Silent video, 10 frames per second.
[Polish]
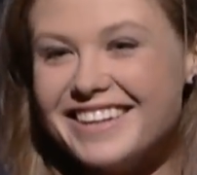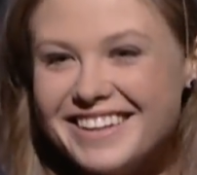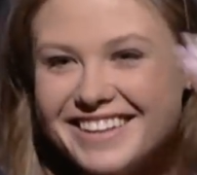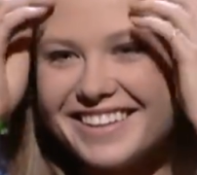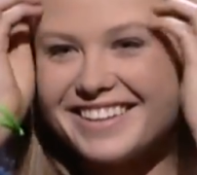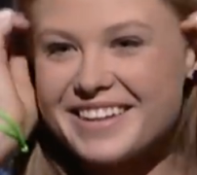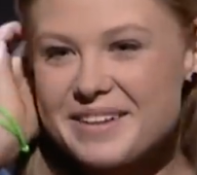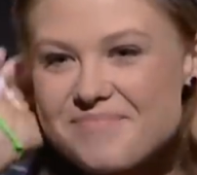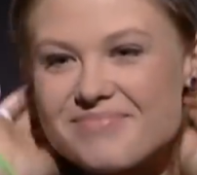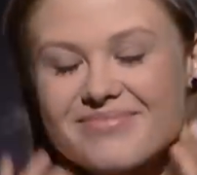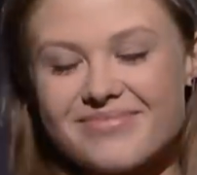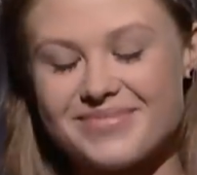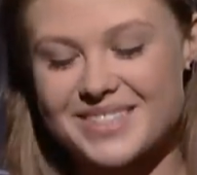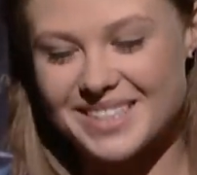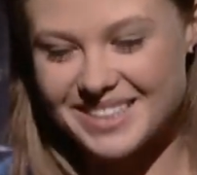Przed Dawidem,
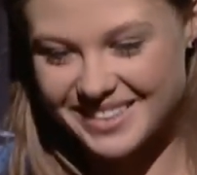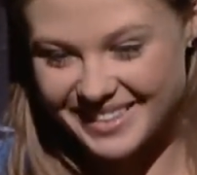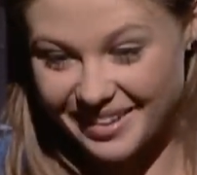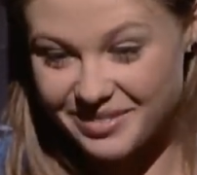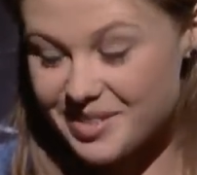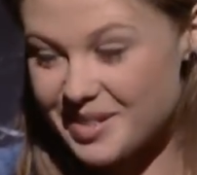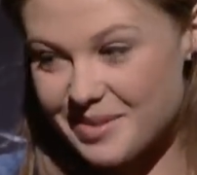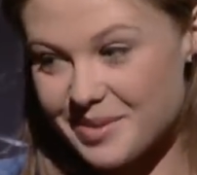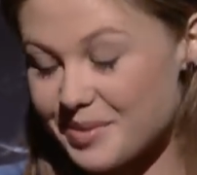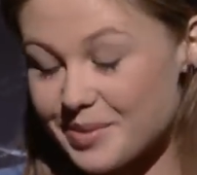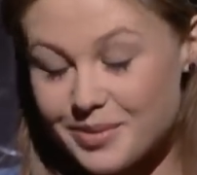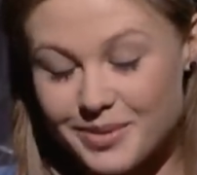tak? Z Dawidem y,